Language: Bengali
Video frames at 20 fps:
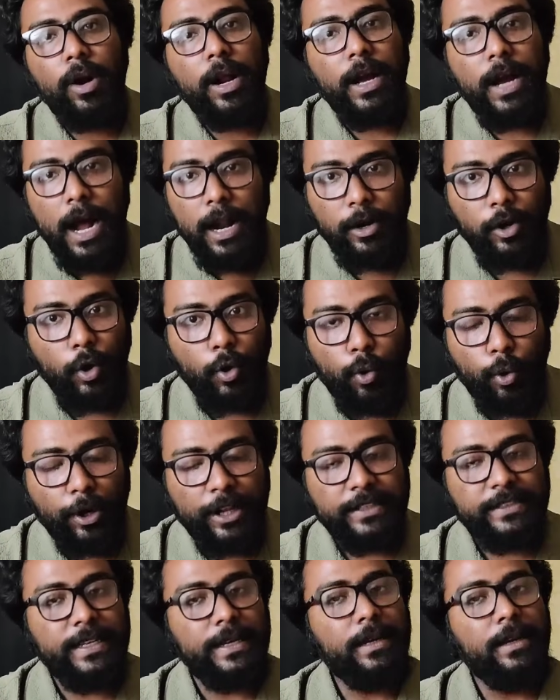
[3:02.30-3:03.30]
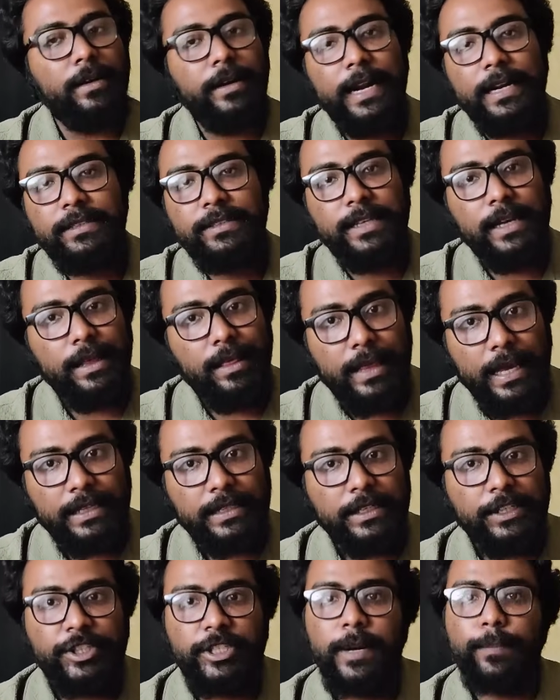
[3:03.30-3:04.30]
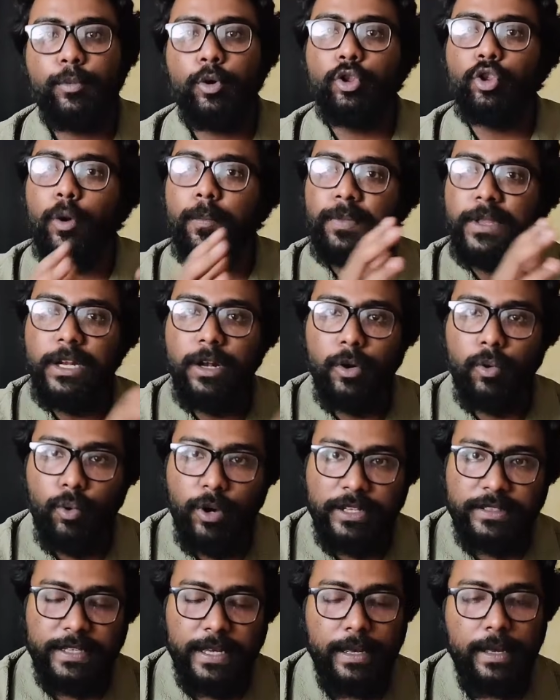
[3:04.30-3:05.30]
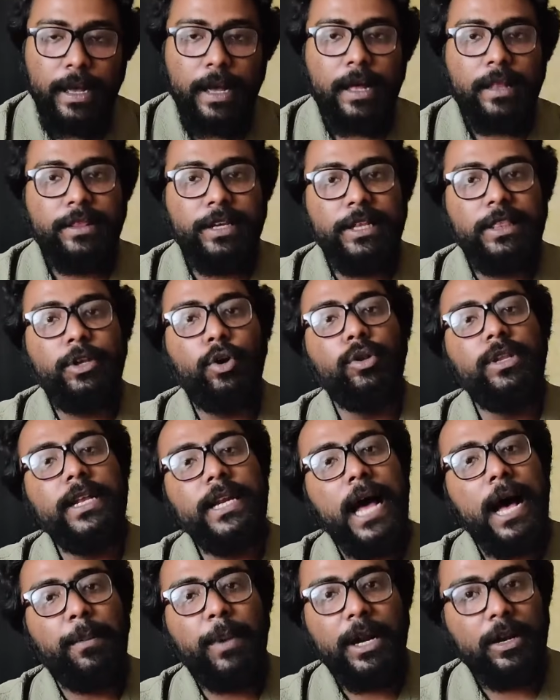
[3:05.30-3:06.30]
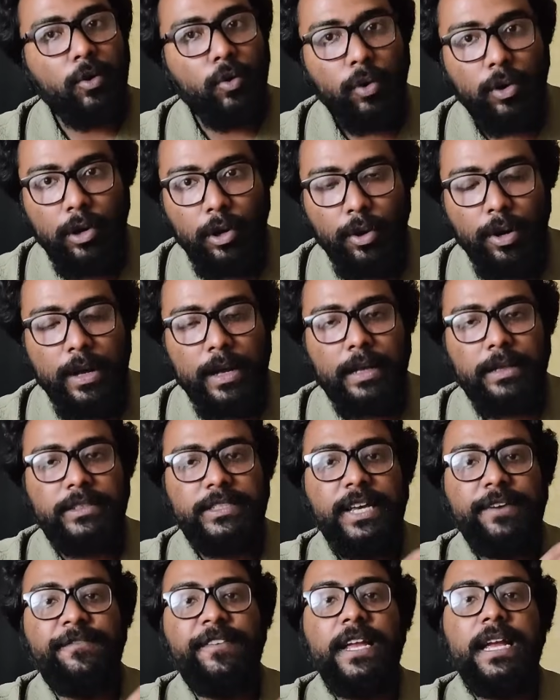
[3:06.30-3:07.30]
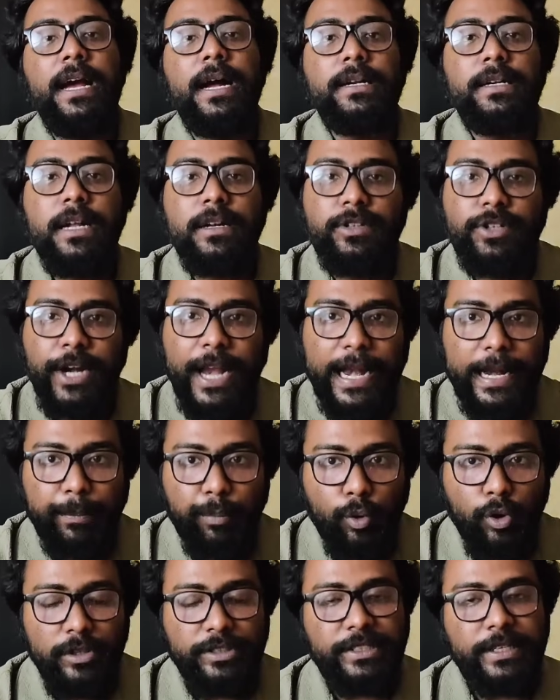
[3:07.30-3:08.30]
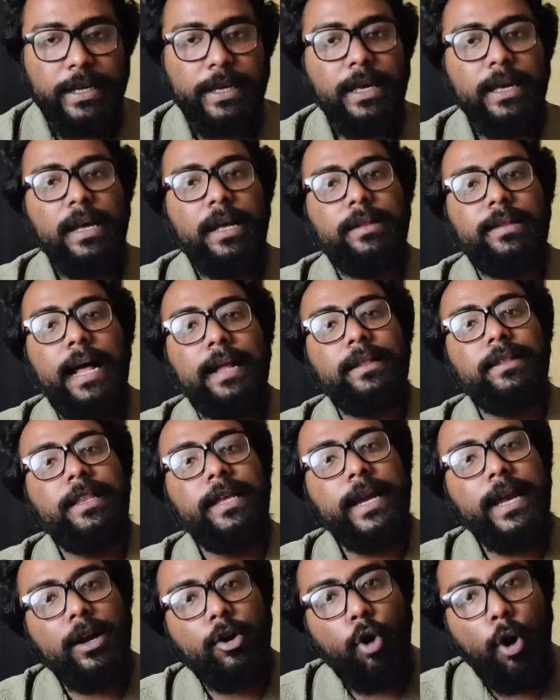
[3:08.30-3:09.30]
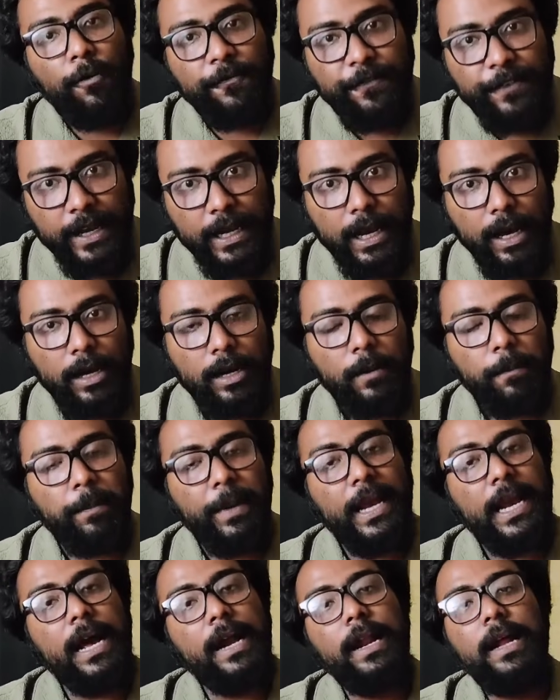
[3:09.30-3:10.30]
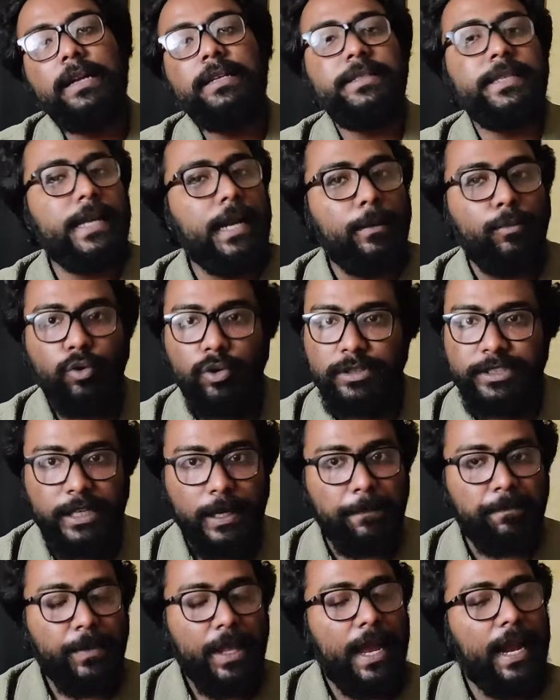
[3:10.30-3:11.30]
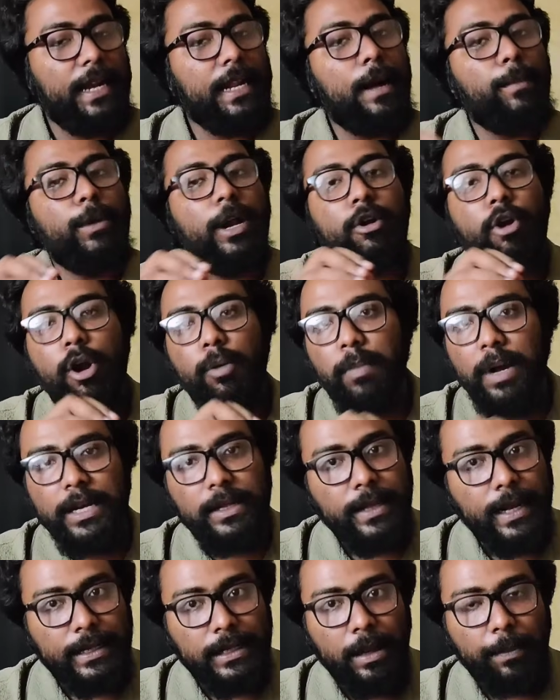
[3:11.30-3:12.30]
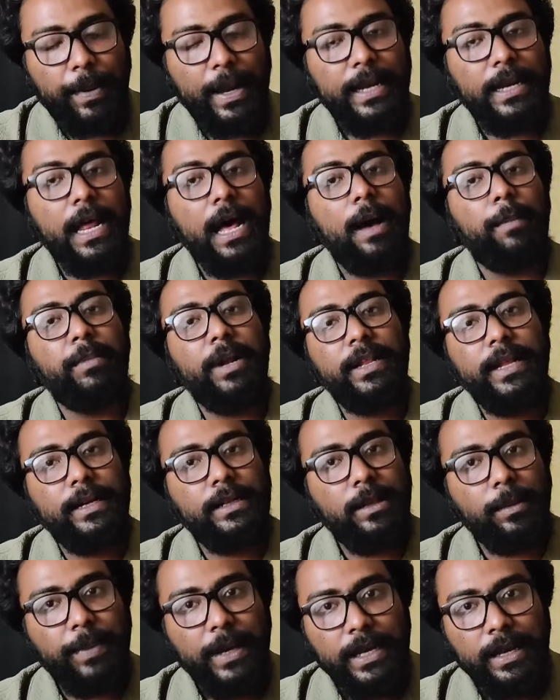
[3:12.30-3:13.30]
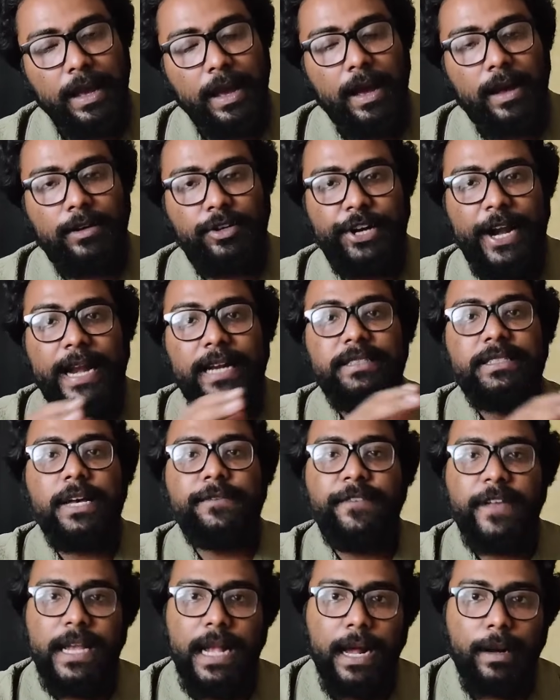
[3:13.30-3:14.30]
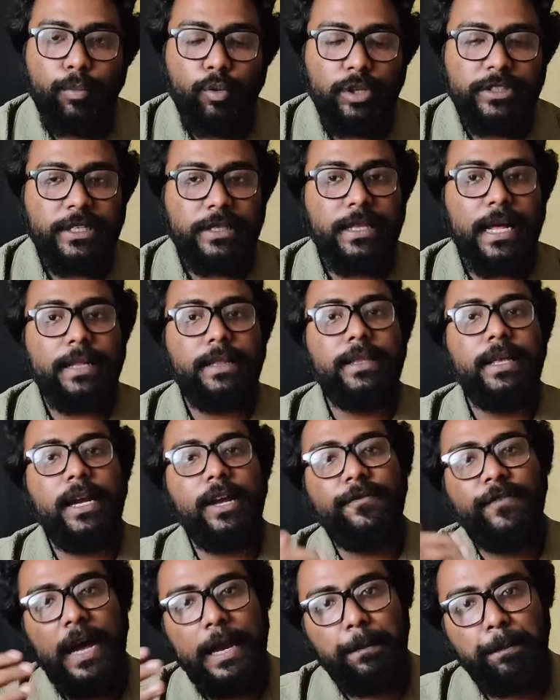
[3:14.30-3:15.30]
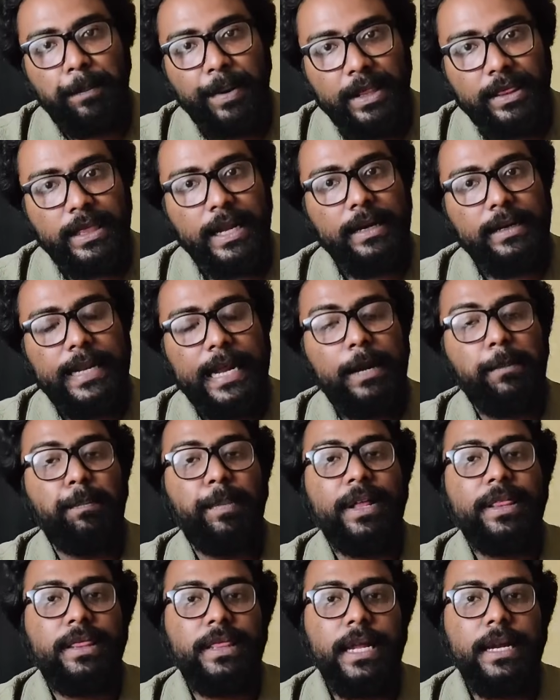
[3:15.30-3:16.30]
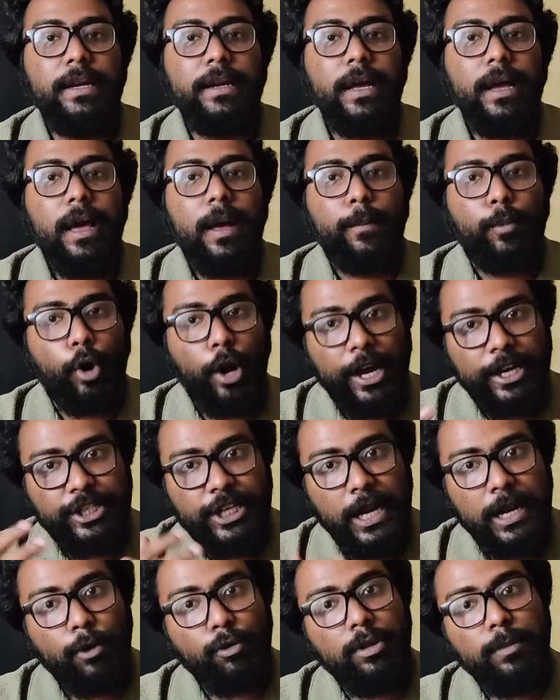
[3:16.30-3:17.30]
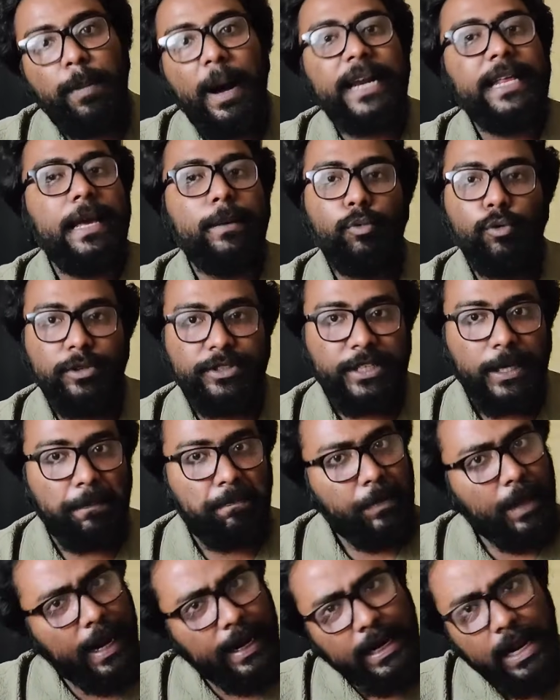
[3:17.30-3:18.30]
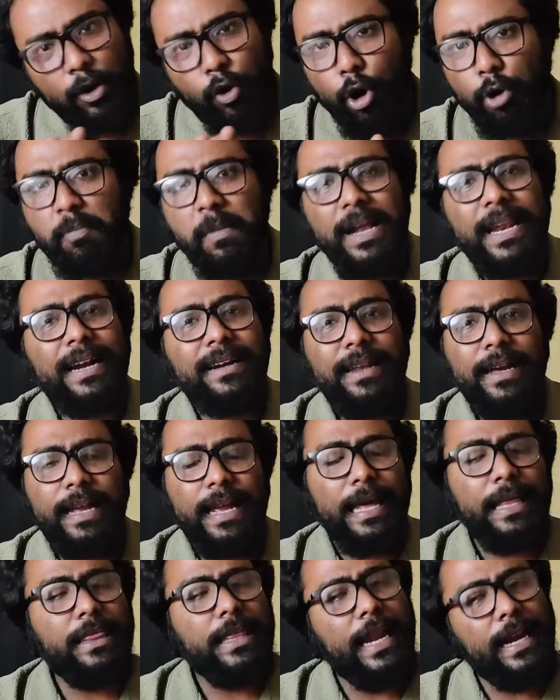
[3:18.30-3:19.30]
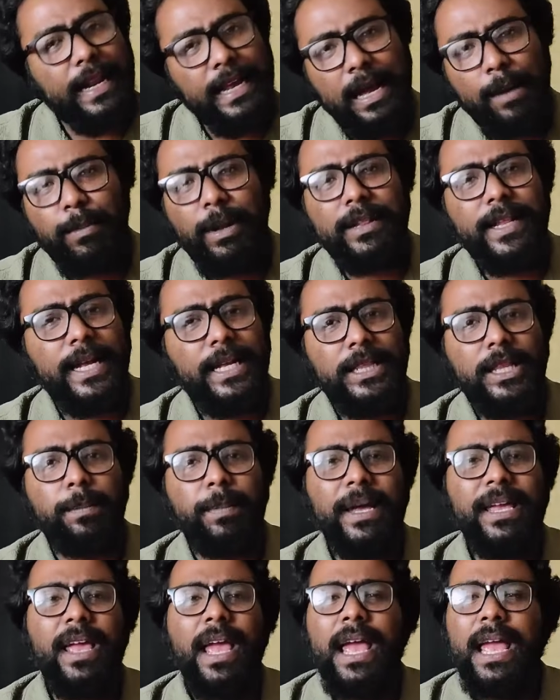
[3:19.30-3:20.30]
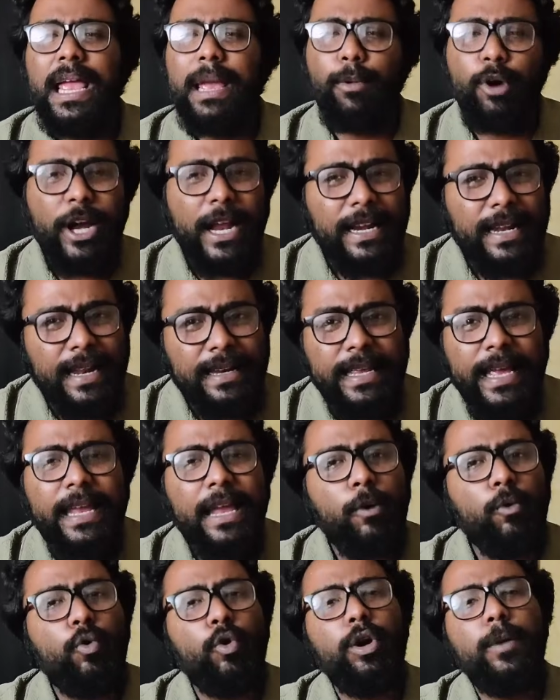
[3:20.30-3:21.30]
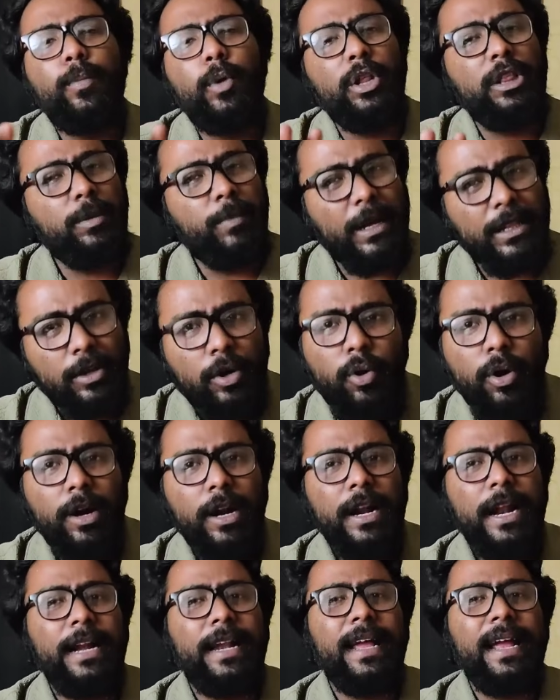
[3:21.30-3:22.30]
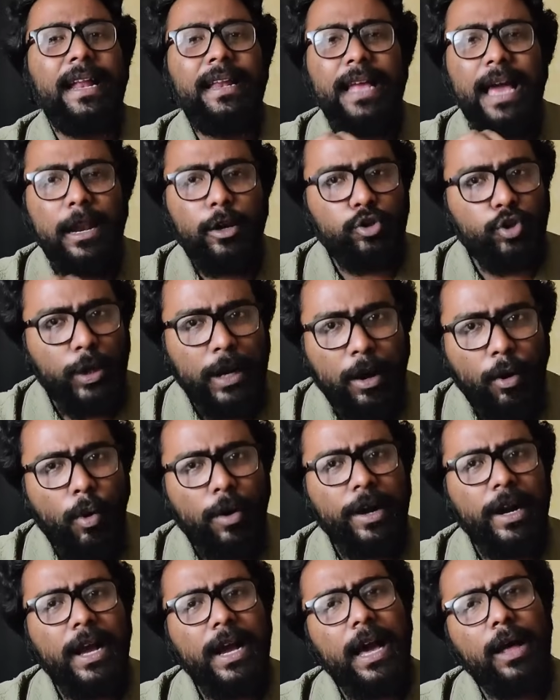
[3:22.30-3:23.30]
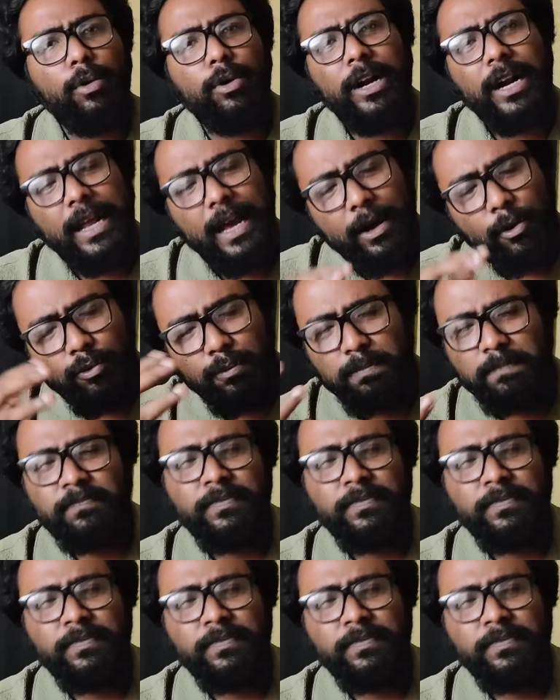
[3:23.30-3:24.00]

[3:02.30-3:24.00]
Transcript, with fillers: করা কাণ্ড ঘটেছে রেড চিলিজ এই জিনিসটা প্রথম দিনও করেছে তৃতীয় দিন আবার করলো যে ফিগারটা ট্রেড বলছে তার থেকে কম ফিগার মেকাররা নিজেরা বলছে এটা আমরা নর্মালি দেখতে পাই না আমরা দেখতে পাই ট্রেড যা ফিগার বলছে তার থেকে ফাইভ পার্সেন্ট টেন পার্সেন্ট প্রোডাকশন হাউস বাড়িয়ে বলছে এটা নর্মাল একটা কেস এটাই আমরা দেখতে পাই এবং এটা নিয়ে কেউ কোনো প্রতিবাদ করে না এটাকে নিয়ে আলোচনা করে না কারণ এটা এখন